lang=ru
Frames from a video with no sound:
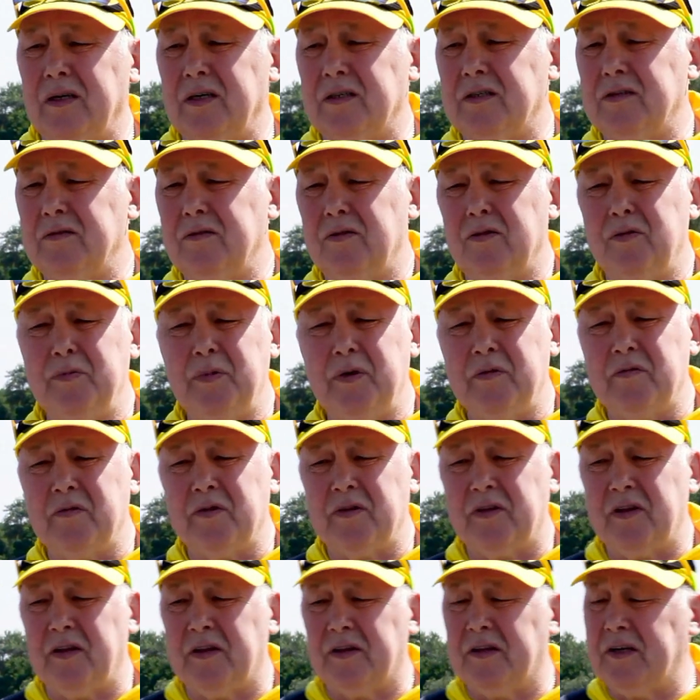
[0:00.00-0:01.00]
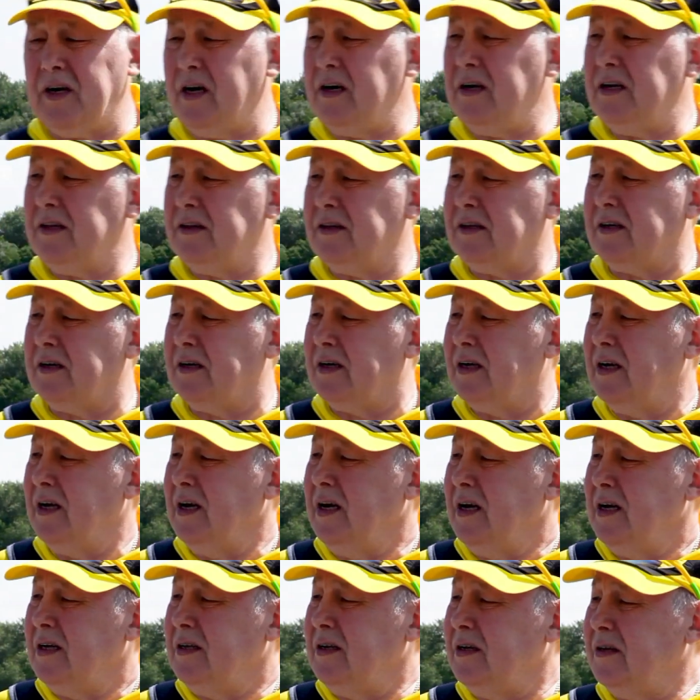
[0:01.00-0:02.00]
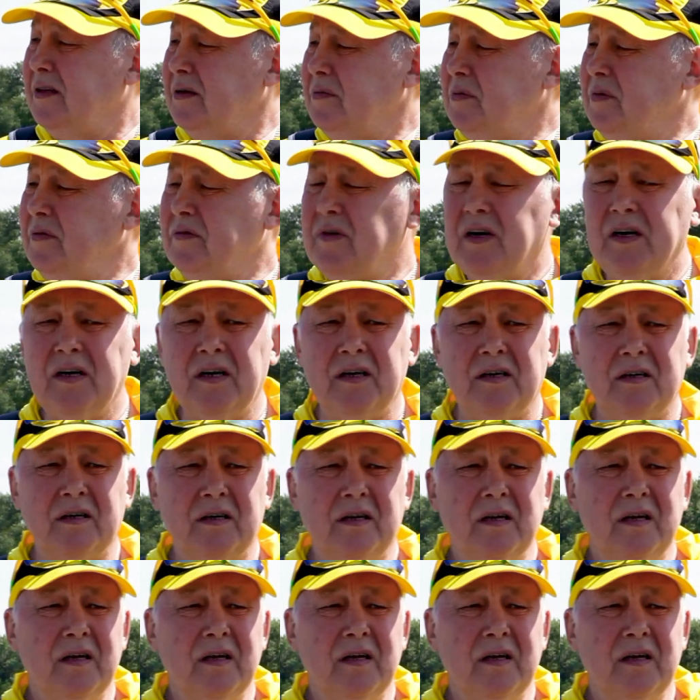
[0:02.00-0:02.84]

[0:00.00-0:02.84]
нашего любимого Сестрорецка, не забывали